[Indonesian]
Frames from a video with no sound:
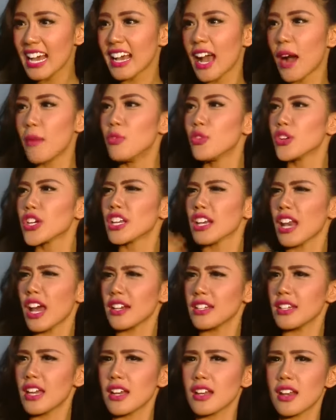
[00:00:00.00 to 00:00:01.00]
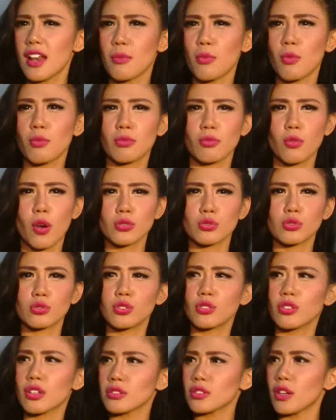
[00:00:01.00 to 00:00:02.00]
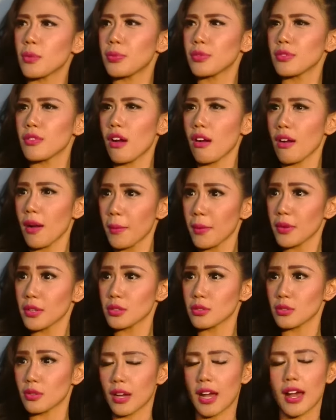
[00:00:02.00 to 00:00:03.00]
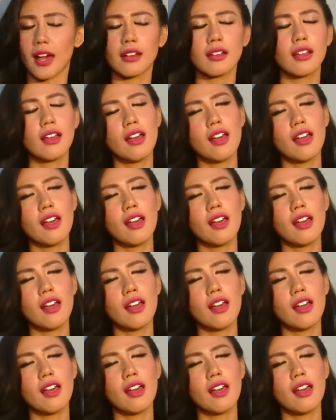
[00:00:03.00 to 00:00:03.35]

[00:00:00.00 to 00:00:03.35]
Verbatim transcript: gak mungkin lah dia dalam waktu singkat dia pindah agama gitu kan